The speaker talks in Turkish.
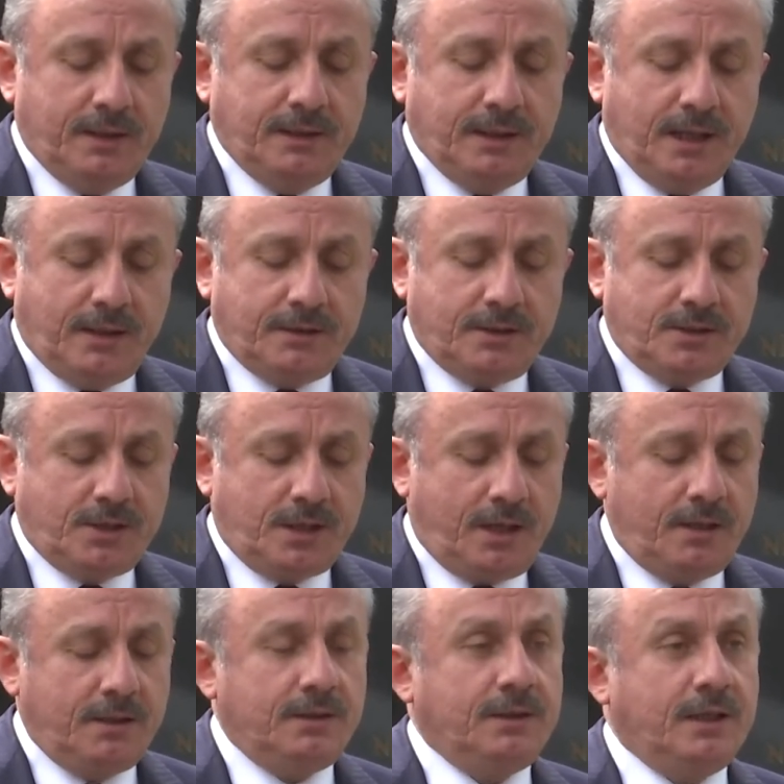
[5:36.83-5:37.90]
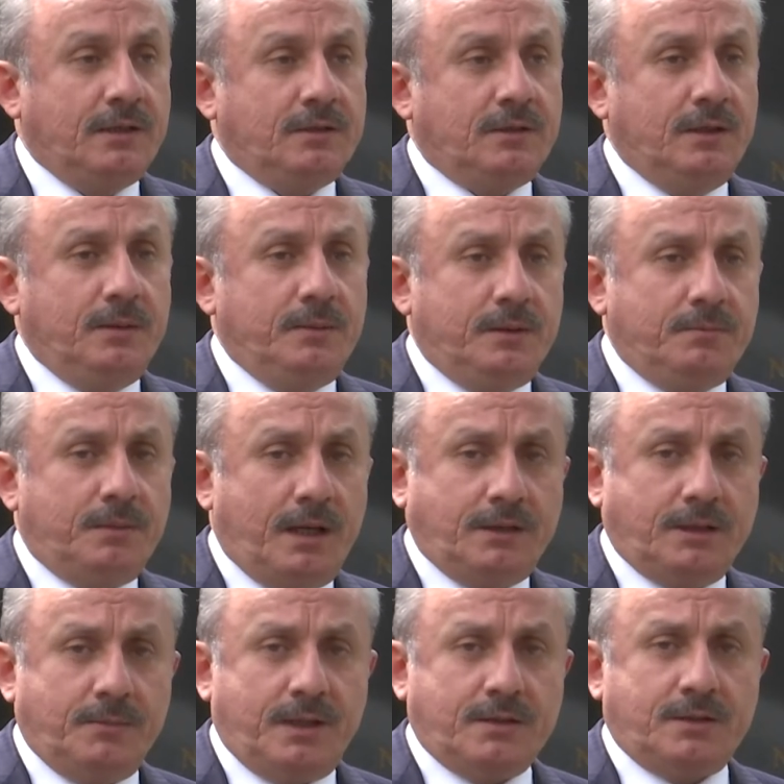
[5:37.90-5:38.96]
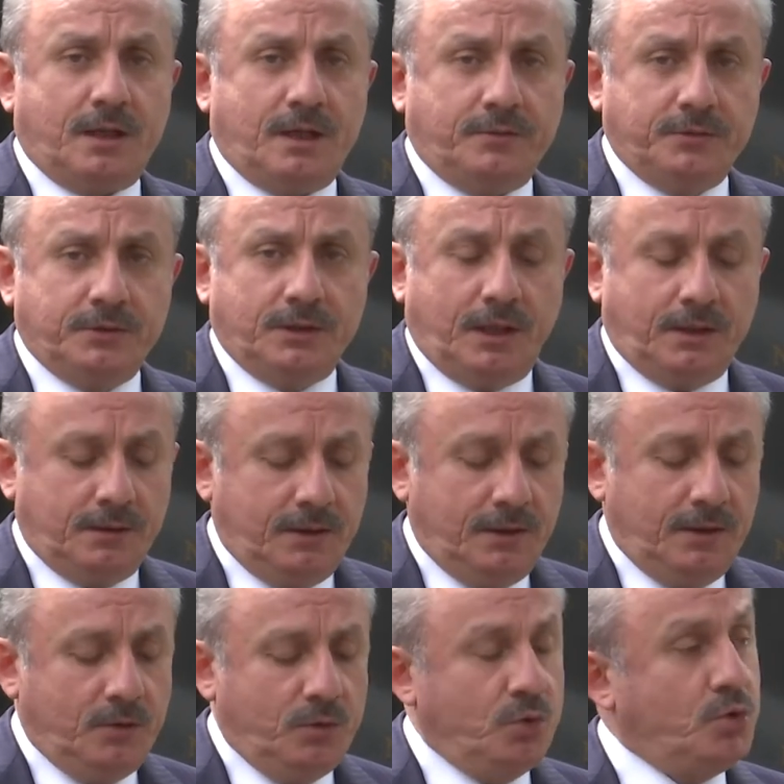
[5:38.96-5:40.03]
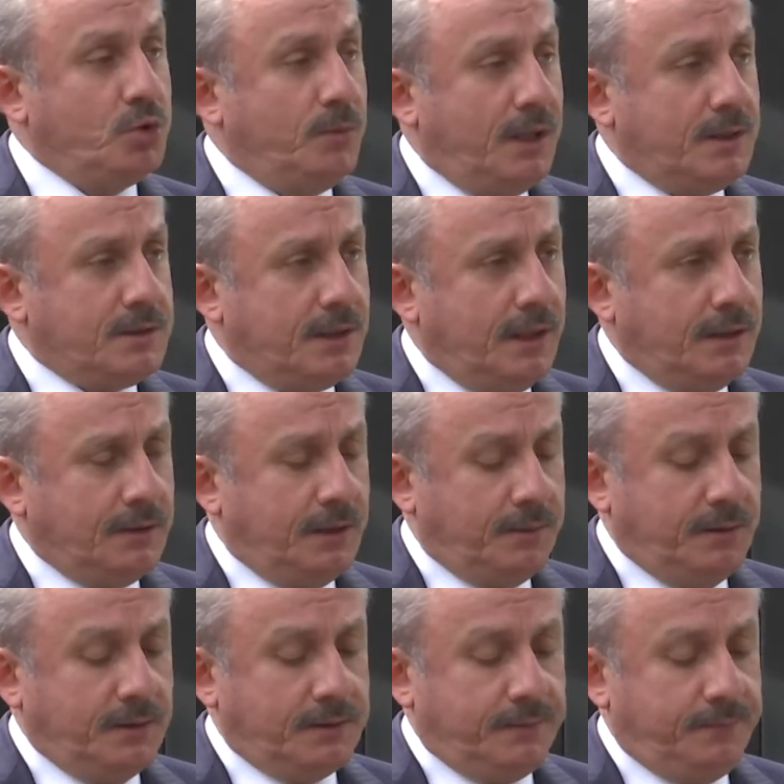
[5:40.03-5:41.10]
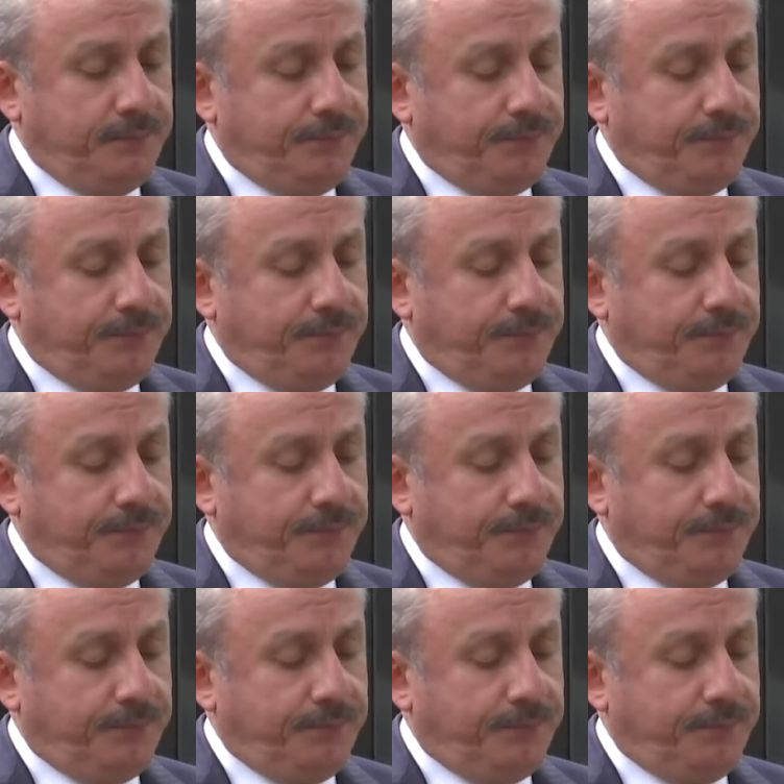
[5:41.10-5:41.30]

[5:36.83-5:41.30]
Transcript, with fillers: yalnızca yetkili bir mahkeme tarafından hüküm altına alınabilir.